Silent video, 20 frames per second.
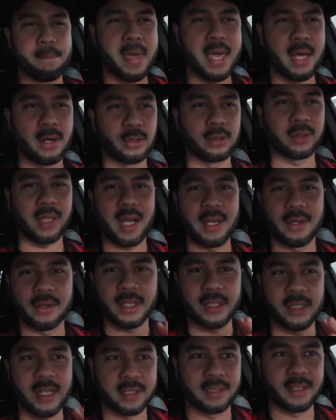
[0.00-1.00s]
meron
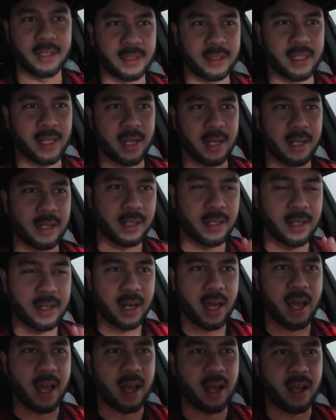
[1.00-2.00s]
tayong idadagdag
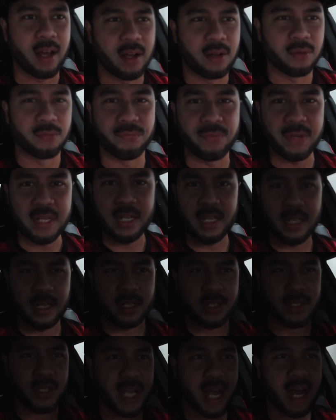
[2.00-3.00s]
na
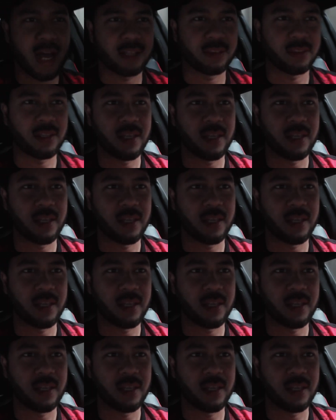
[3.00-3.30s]
vinyl sa